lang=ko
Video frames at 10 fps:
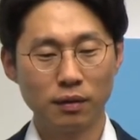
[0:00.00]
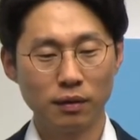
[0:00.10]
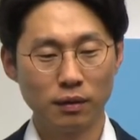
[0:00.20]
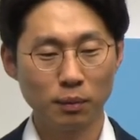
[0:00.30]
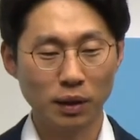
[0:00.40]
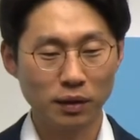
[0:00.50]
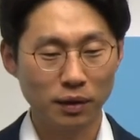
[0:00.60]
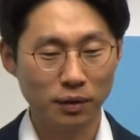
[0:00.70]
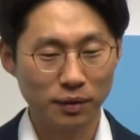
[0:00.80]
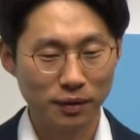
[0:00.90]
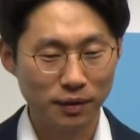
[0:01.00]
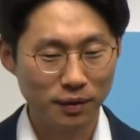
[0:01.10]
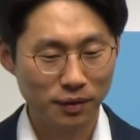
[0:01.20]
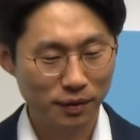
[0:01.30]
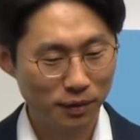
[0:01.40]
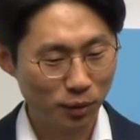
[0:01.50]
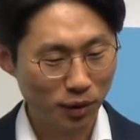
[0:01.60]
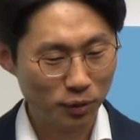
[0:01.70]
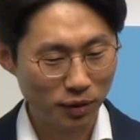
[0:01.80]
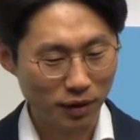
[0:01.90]
이기 맞나요?
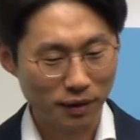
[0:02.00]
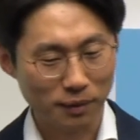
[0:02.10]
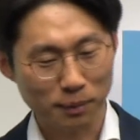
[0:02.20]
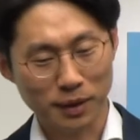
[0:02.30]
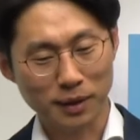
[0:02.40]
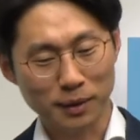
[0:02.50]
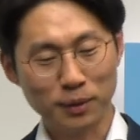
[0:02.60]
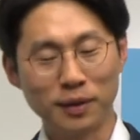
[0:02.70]
쉑쉑 맞나요?